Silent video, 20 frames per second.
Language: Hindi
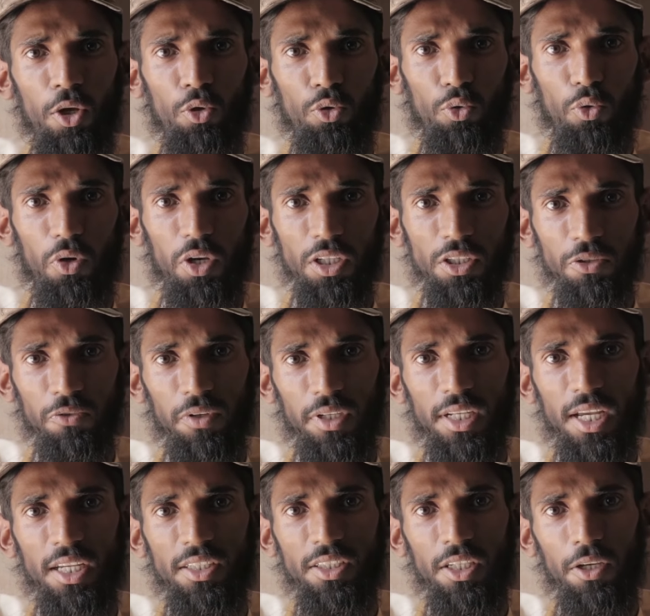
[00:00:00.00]
तो इस
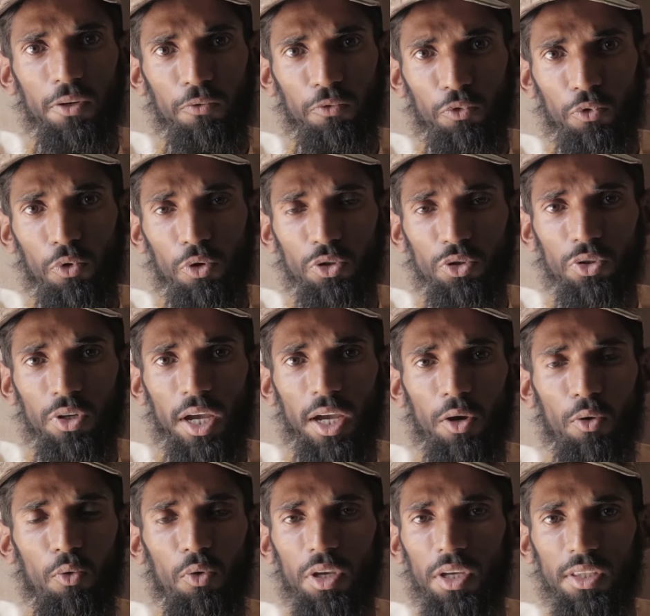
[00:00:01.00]
वजह से वो जो है
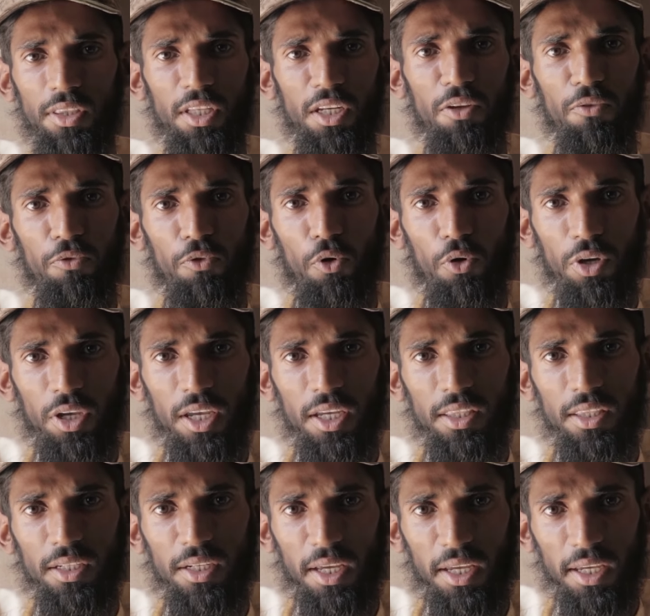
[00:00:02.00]
कोई इतनी
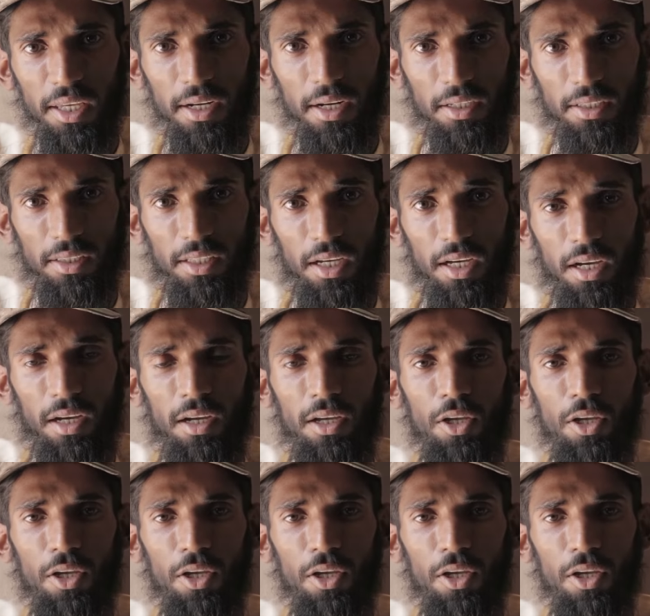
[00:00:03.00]
फोकियत नहीं रखता